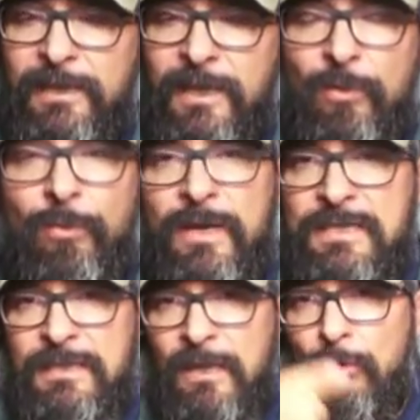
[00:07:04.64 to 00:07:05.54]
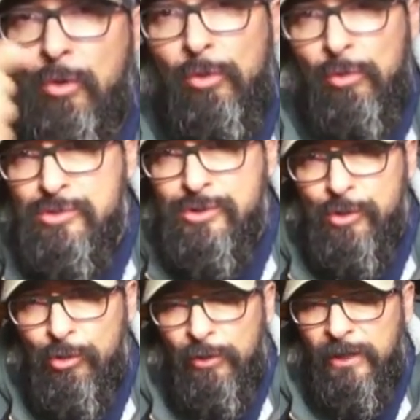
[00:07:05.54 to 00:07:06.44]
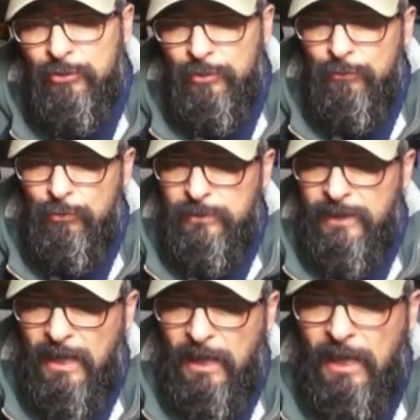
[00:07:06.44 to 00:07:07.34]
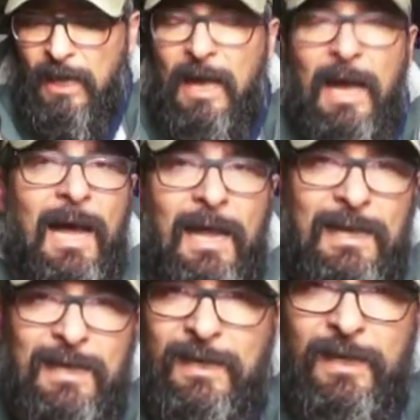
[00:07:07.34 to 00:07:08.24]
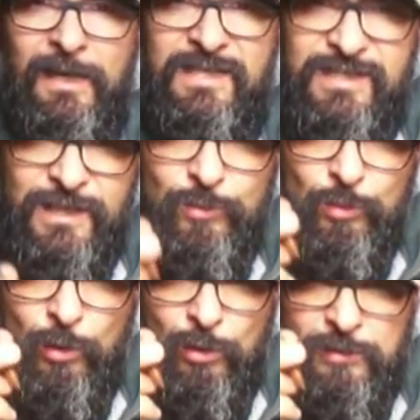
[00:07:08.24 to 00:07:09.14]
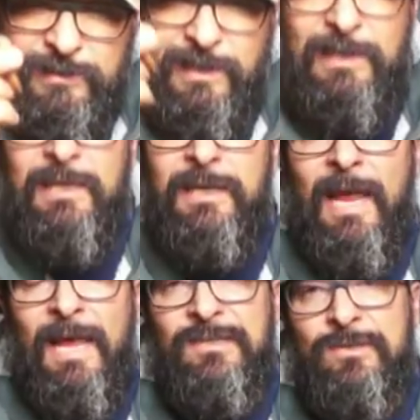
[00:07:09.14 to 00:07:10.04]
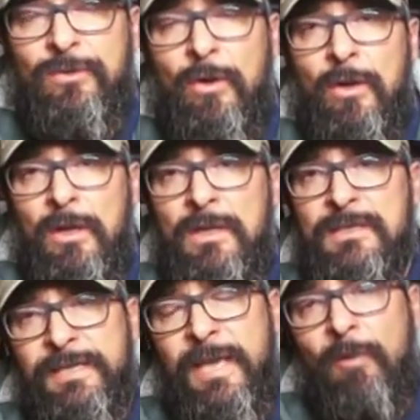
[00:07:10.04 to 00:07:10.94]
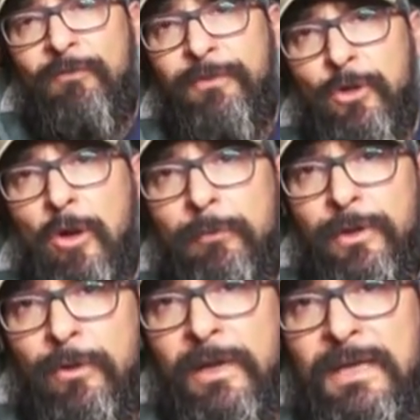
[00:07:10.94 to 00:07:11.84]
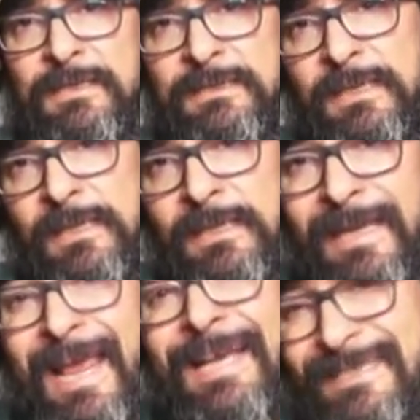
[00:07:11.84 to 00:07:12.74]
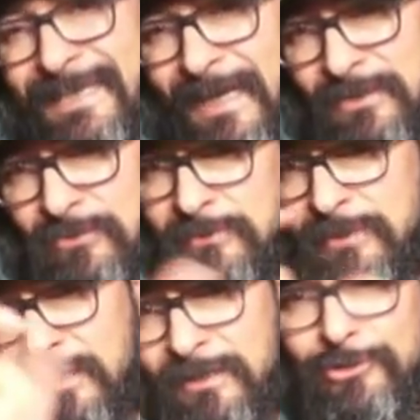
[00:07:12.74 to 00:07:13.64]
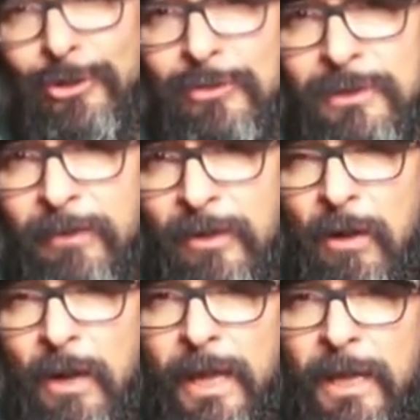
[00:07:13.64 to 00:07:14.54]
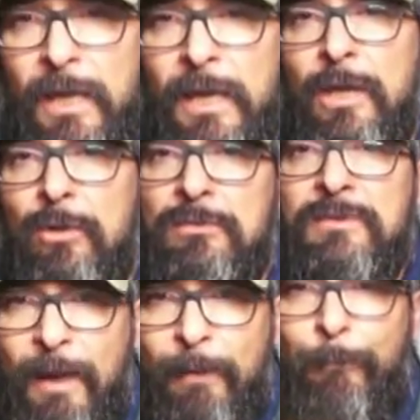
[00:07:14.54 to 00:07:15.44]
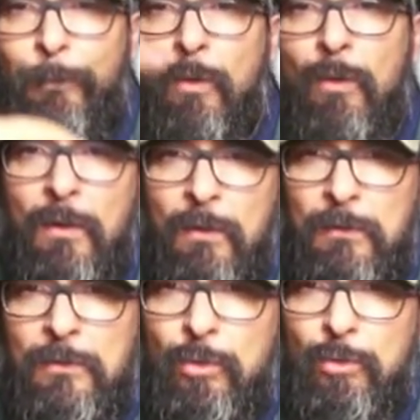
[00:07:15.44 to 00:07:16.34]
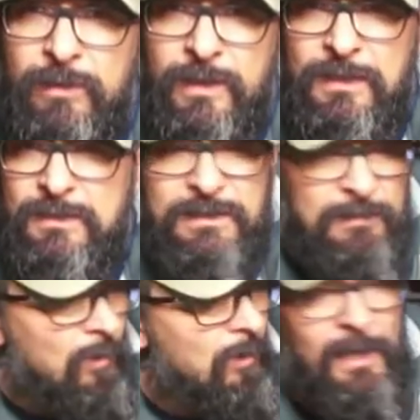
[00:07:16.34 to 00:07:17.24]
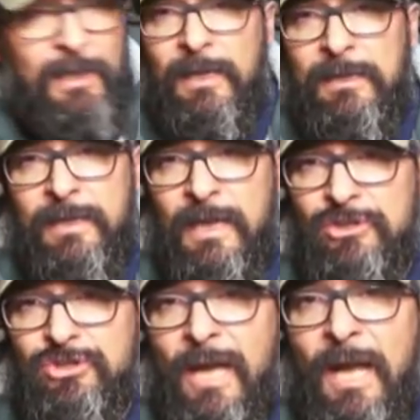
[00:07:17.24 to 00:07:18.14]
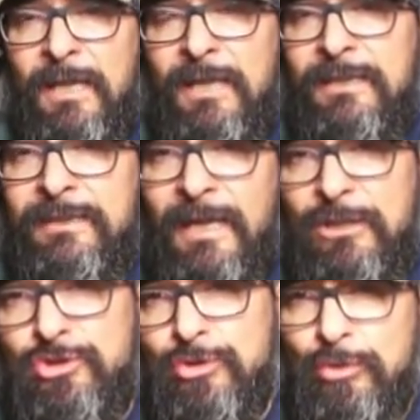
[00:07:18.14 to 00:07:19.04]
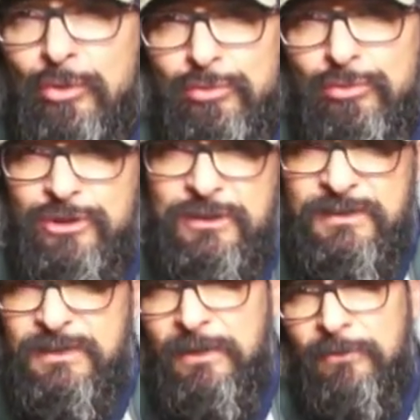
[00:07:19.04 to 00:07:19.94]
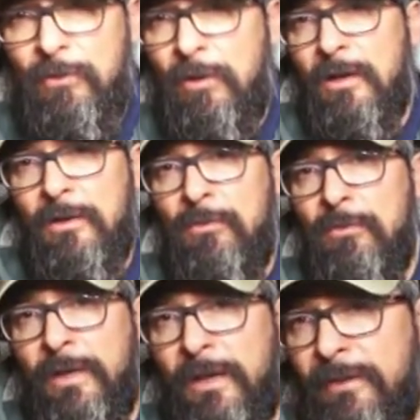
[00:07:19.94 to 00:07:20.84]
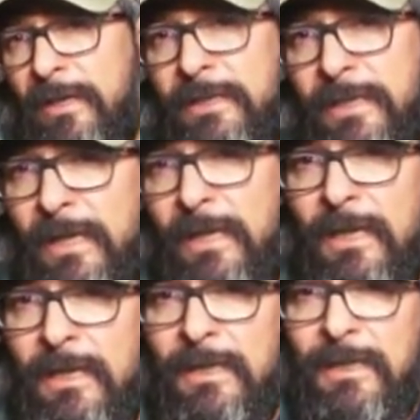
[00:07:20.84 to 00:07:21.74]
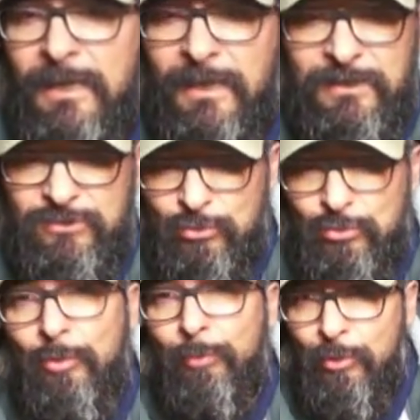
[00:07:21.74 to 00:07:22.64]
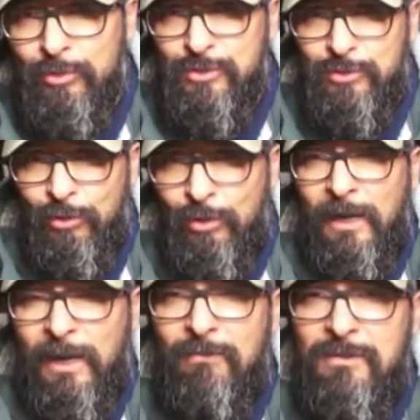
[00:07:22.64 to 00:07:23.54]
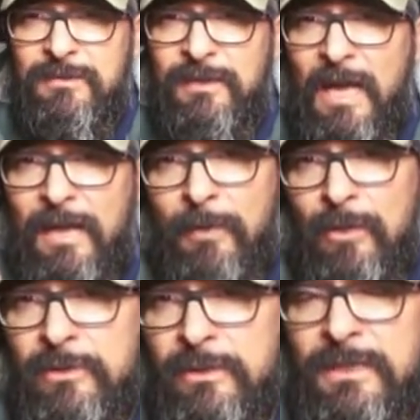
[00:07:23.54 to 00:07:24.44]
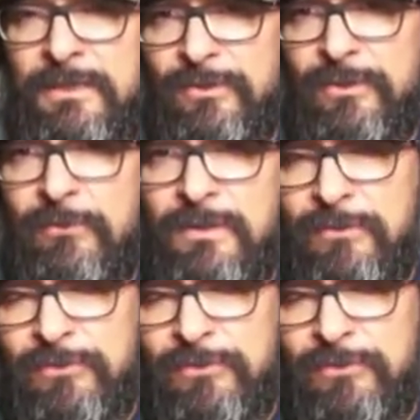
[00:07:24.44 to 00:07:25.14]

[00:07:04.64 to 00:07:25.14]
che questa corrosione dovuta al residuo dell'innesco sia un fenomeno che si innesca, scusate il gioco di parole, in un tempo lunghissimo. In realtà già dal giorno successivo a cui avete eh, sottoposto la vostra arma all'utilizzo di questo